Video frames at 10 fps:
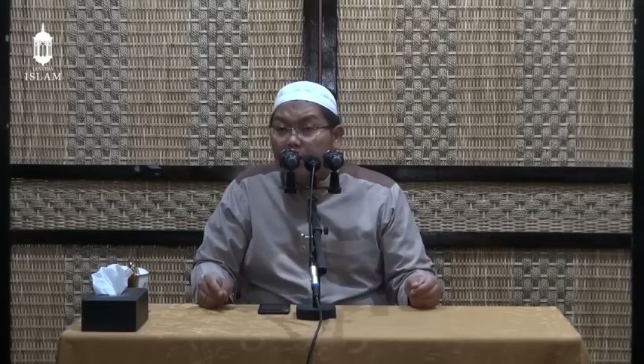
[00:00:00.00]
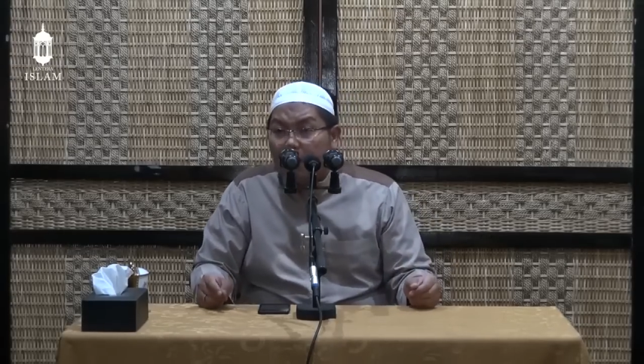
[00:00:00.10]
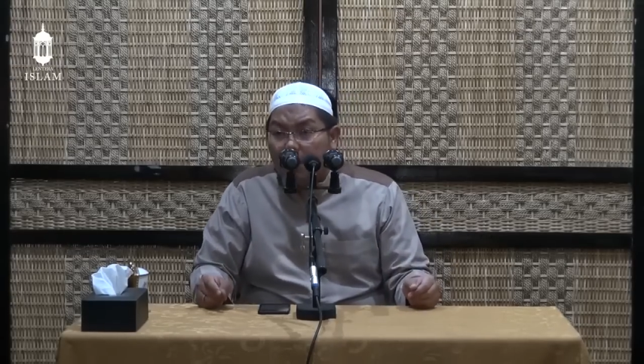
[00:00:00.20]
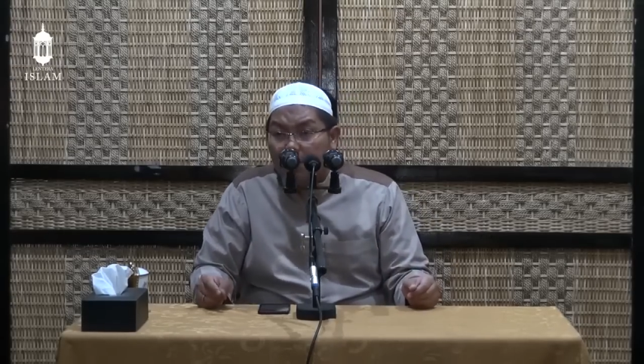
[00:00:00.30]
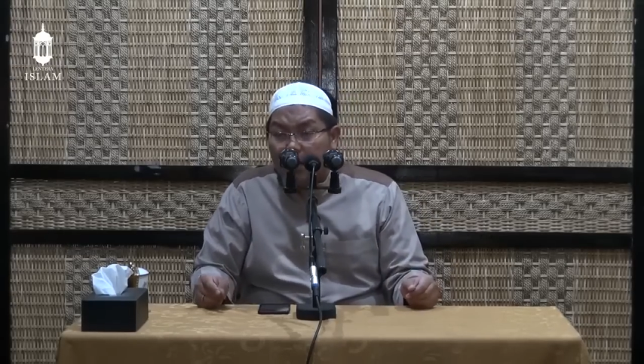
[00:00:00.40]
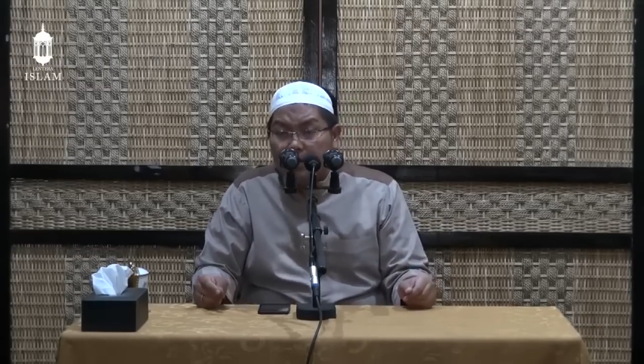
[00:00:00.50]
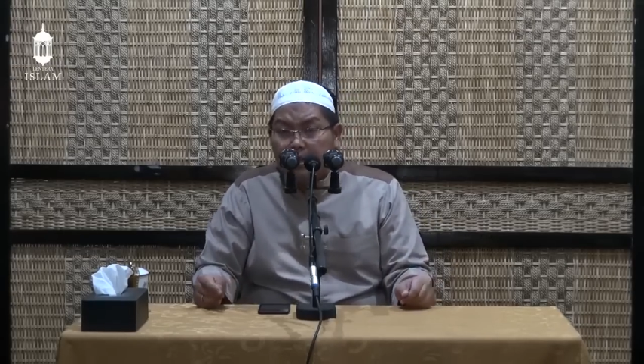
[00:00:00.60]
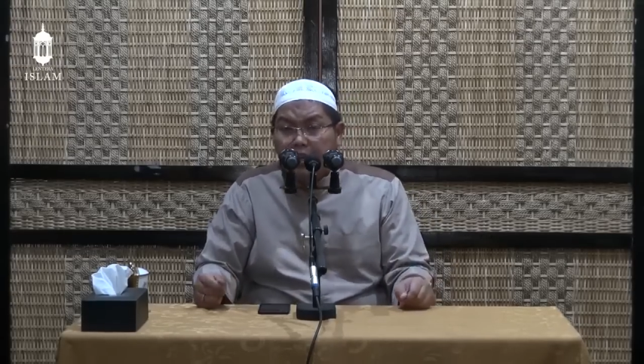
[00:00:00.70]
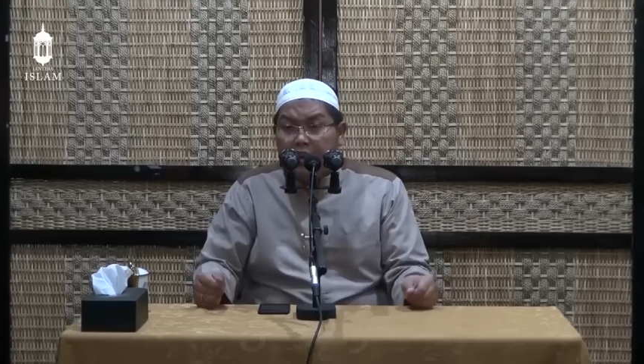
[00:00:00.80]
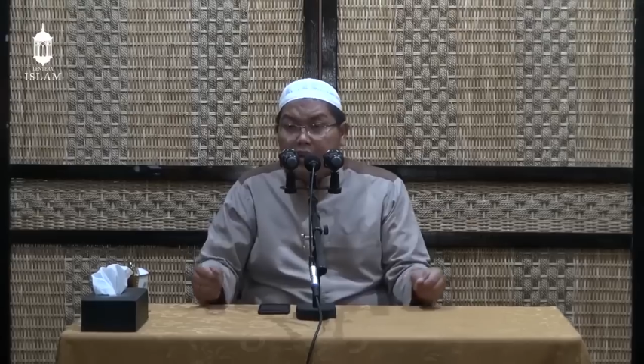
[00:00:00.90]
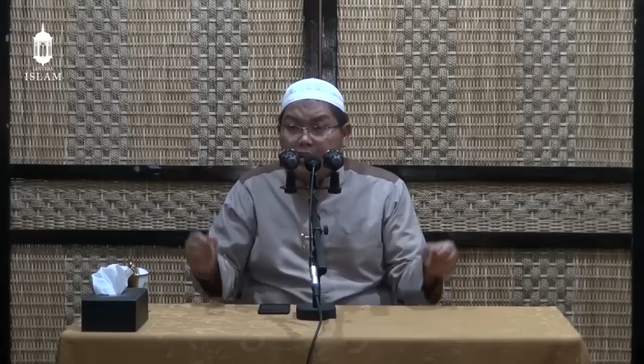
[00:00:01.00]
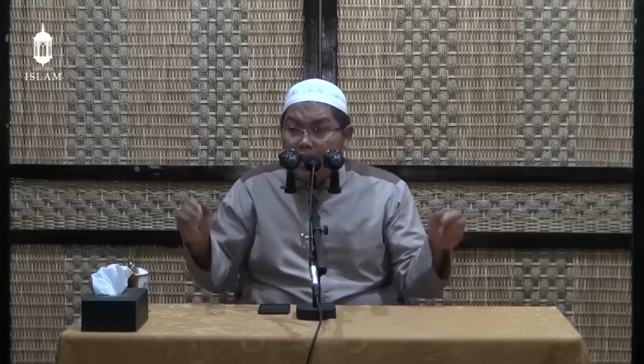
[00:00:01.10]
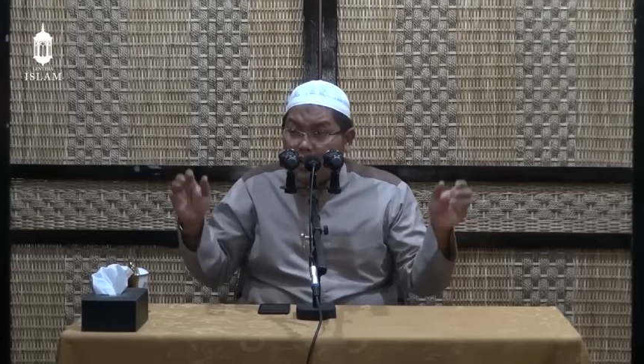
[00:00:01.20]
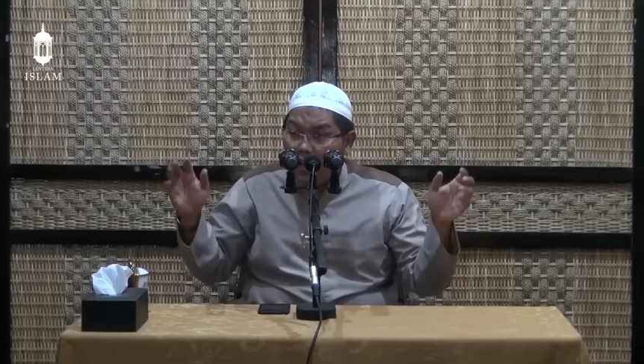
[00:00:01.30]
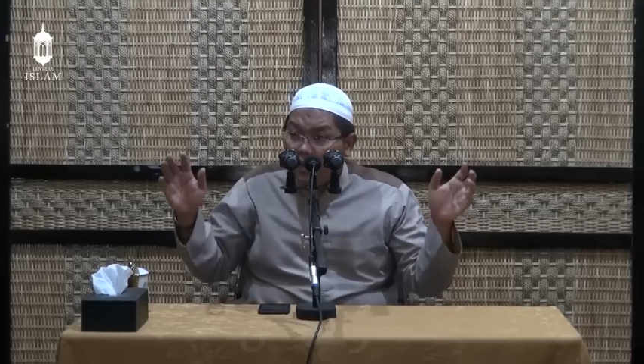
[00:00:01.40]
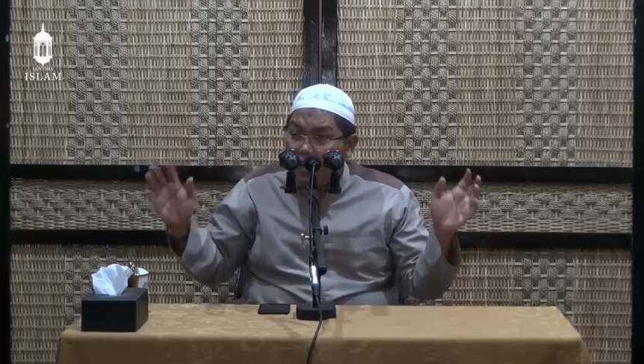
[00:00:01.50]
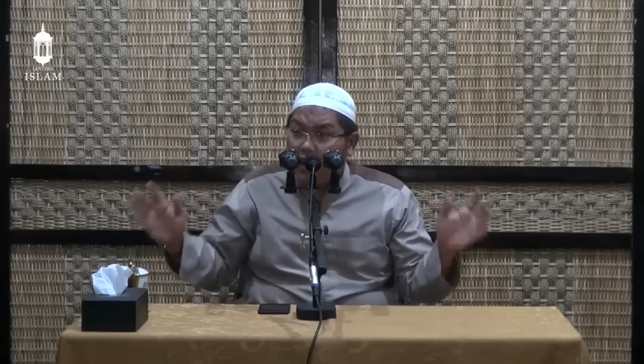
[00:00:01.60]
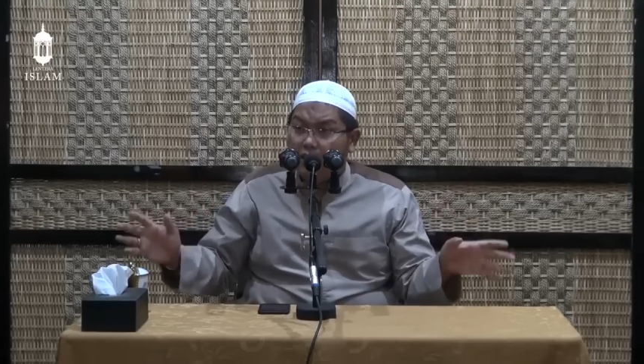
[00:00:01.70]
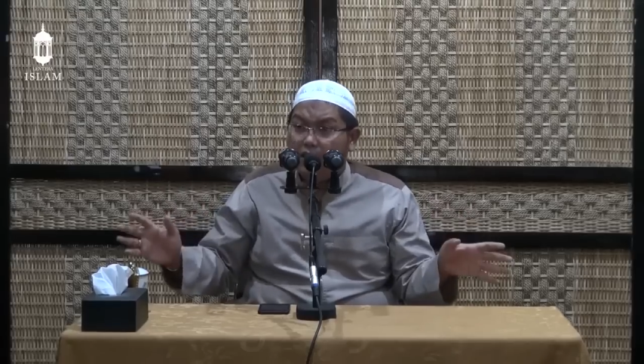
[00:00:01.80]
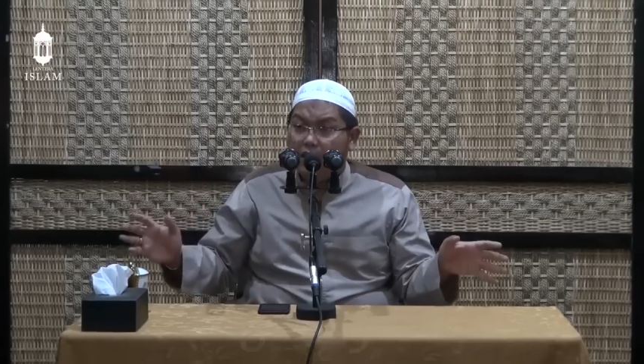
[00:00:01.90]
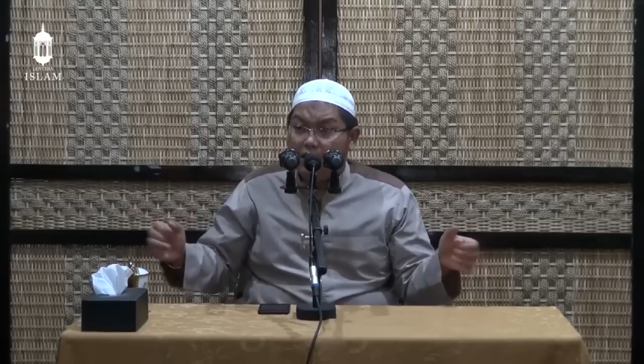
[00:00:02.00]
minar rahmah rendahkanlah ya